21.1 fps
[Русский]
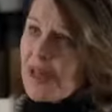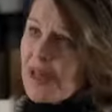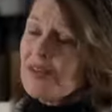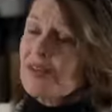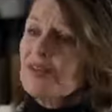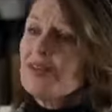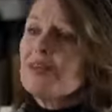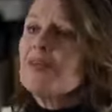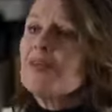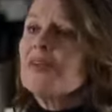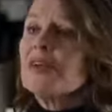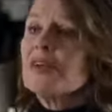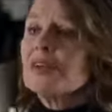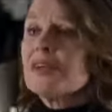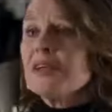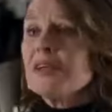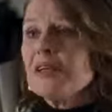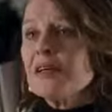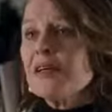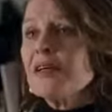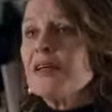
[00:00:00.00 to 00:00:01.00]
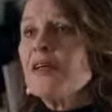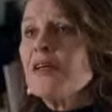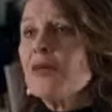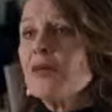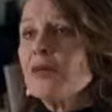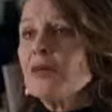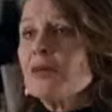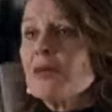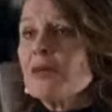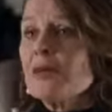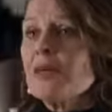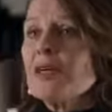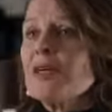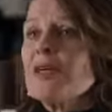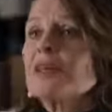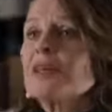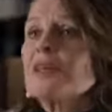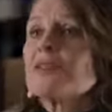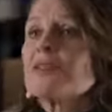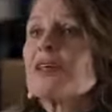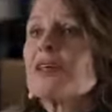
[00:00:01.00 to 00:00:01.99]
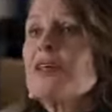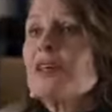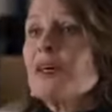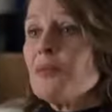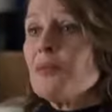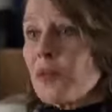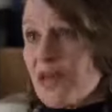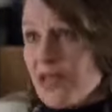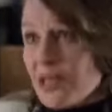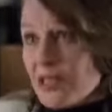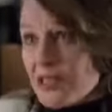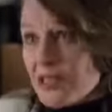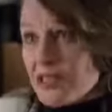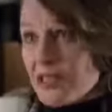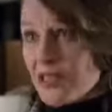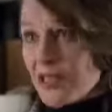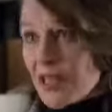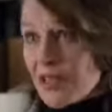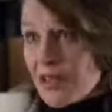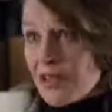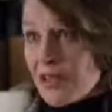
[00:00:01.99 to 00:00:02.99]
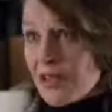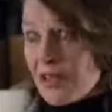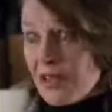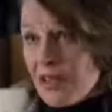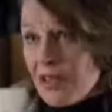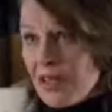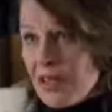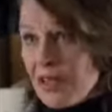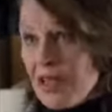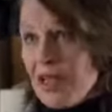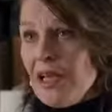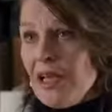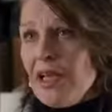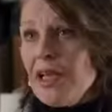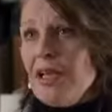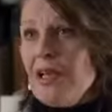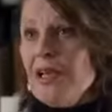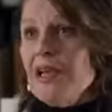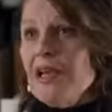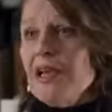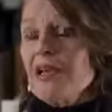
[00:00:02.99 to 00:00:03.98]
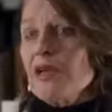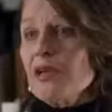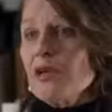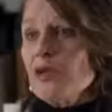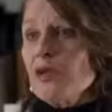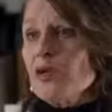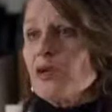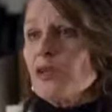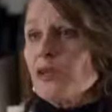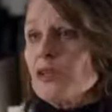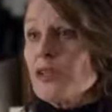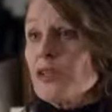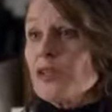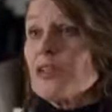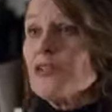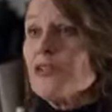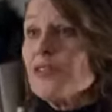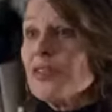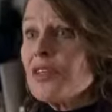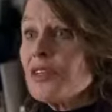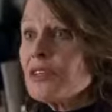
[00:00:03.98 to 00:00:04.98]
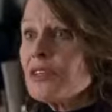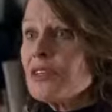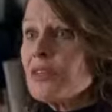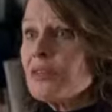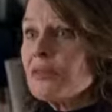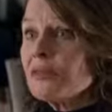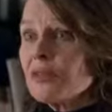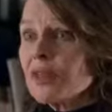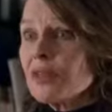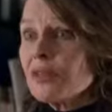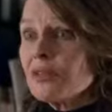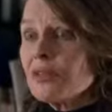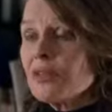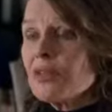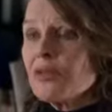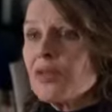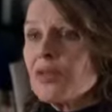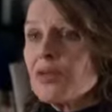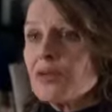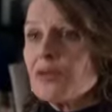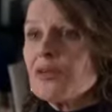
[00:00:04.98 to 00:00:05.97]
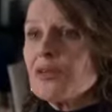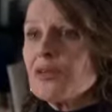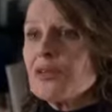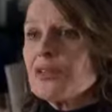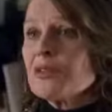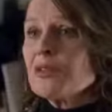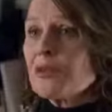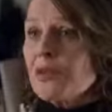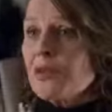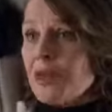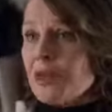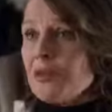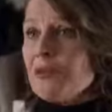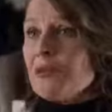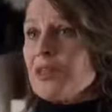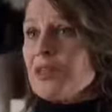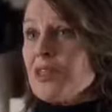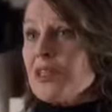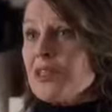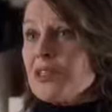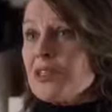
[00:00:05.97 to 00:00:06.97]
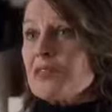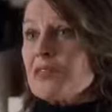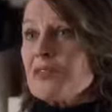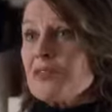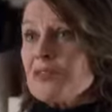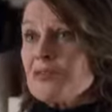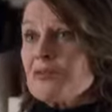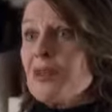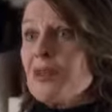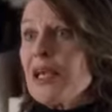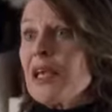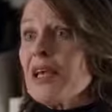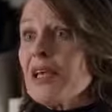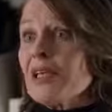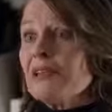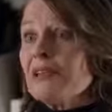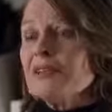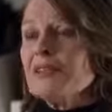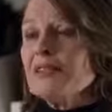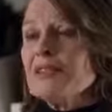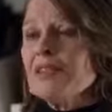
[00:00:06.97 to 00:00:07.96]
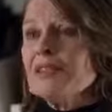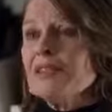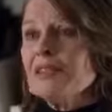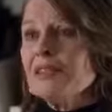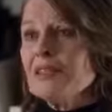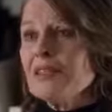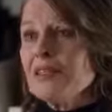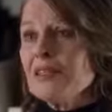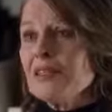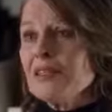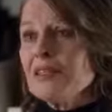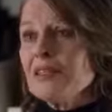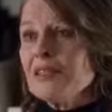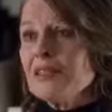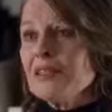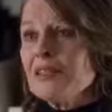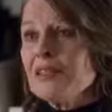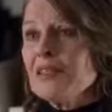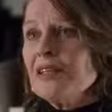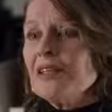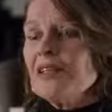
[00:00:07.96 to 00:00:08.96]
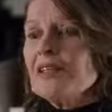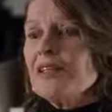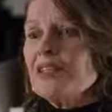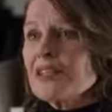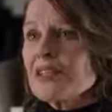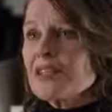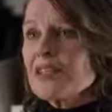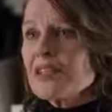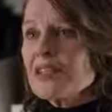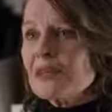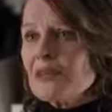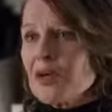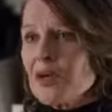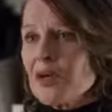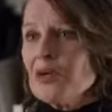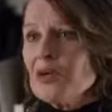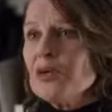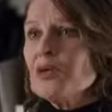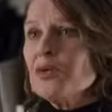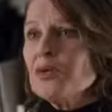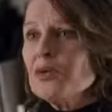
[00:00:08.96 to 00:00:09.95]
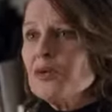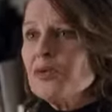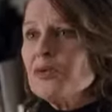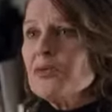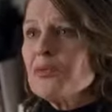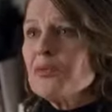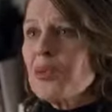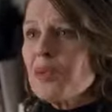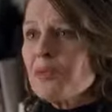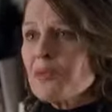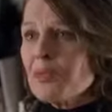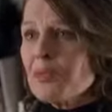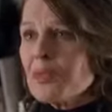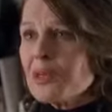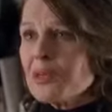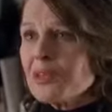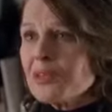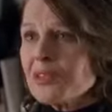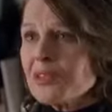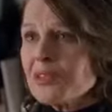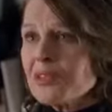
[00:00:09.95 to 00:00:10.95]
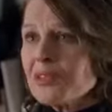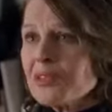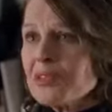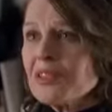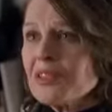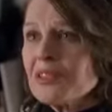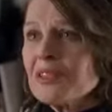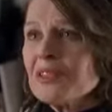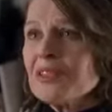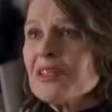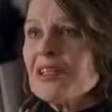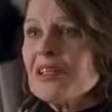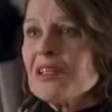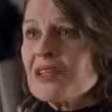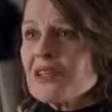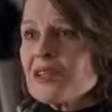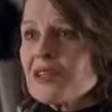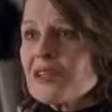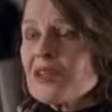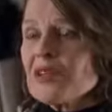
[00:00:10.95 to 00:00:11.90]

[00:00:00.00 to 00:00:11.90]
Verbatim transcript: Адольф Гитлер собрал своих помощников, чтобы убедить их в том, что его план сойдет им с рук. Он спросил их, кто помнит уничтожение армян?